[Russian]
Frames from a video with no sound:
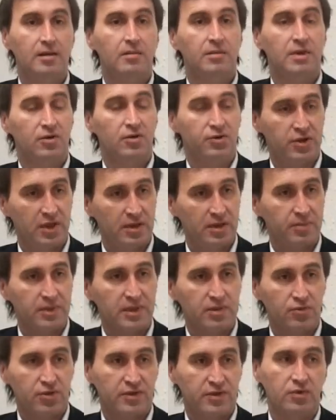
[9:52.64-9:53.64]
получали,
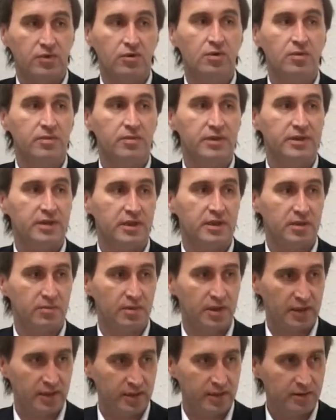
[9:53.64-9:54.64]
потому что в другом месте не
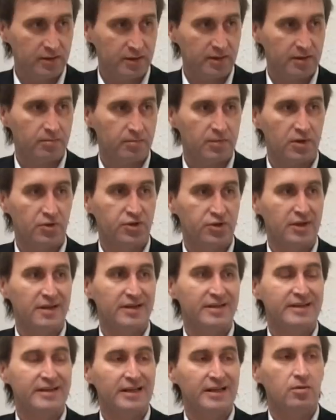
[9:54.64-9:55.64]
могли, да. получали
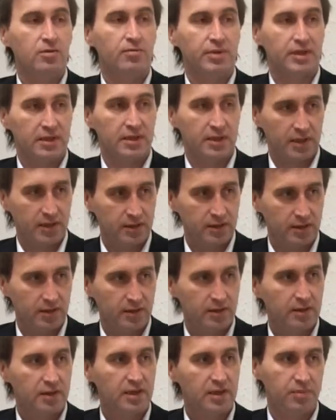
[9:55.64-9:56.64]
с целью продать
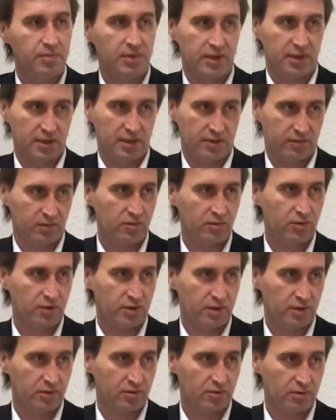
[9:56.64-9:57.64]
и переехать в другой
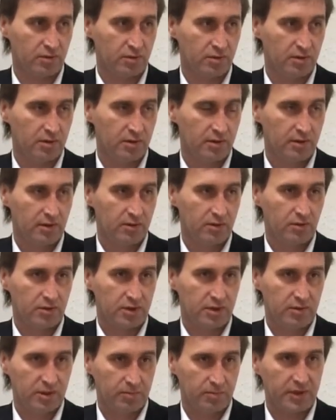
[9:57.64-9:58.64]
регион. То
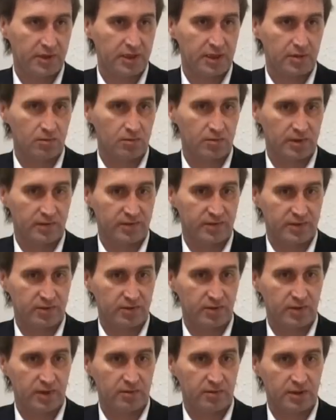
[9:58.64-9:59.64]
есть именно поэтому там, в
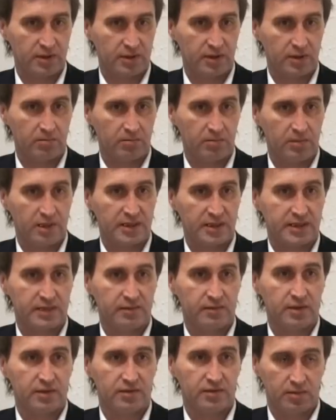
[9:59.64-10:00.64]
свое время, когда
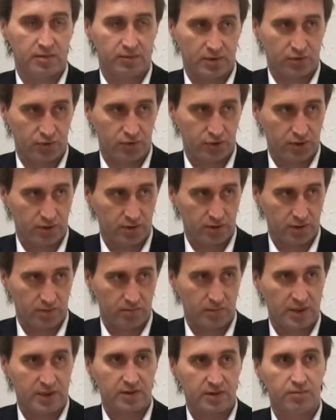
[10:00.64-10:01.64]
массово они все получили, да,
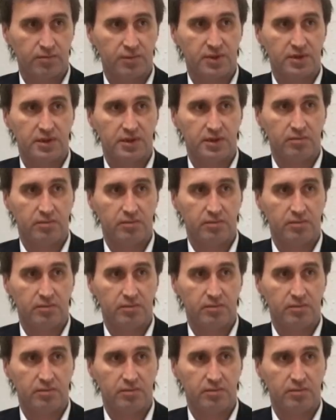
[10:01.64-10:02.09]
массово пошли